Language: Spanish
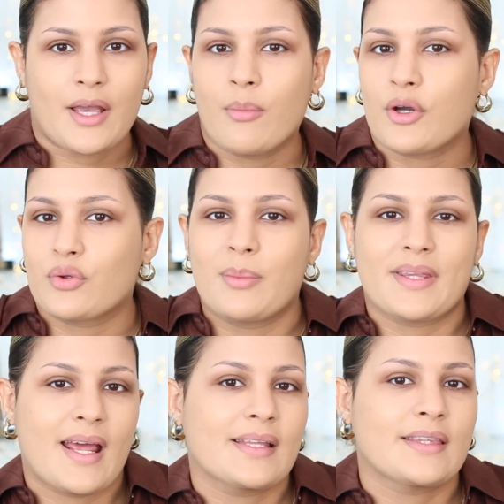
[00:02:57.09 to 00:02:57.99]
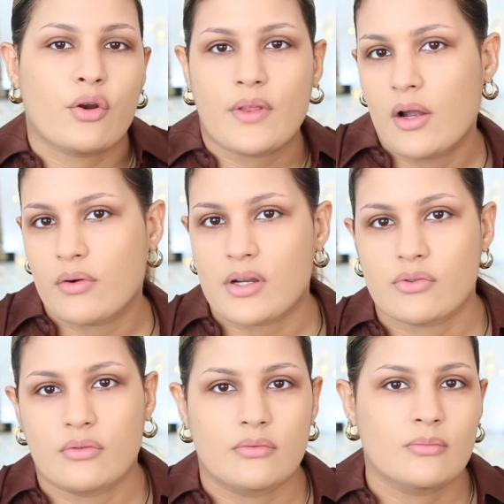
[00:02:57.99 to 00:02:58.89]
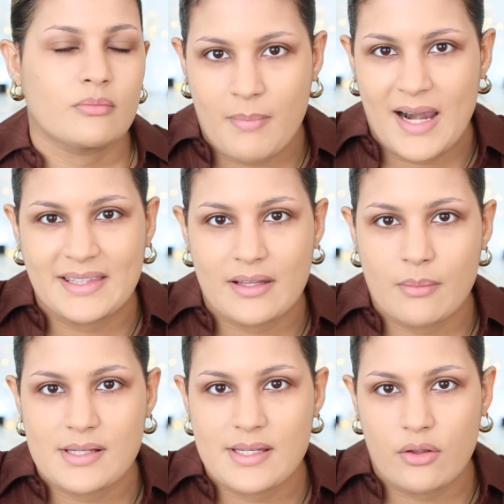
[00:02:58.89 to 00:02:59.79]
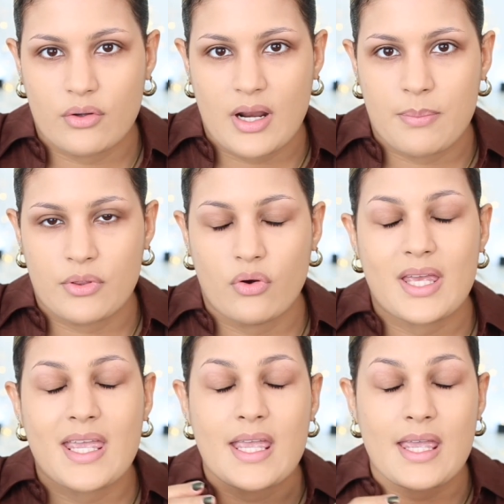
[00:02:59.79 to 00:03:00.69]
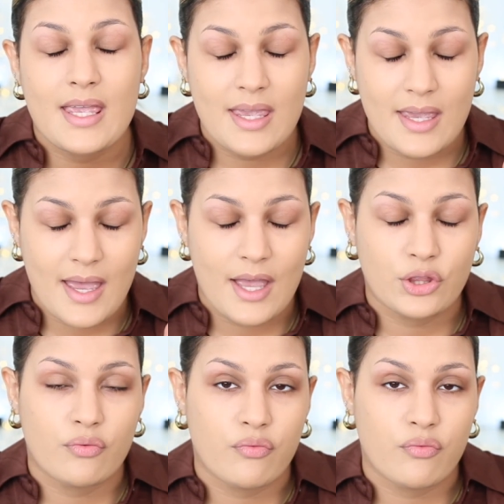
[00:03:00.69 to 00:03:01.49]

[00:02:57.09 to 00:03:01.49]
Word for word: Es como que tú le metieras esteroides al corazón, va a latir demasiado rápido. Y esto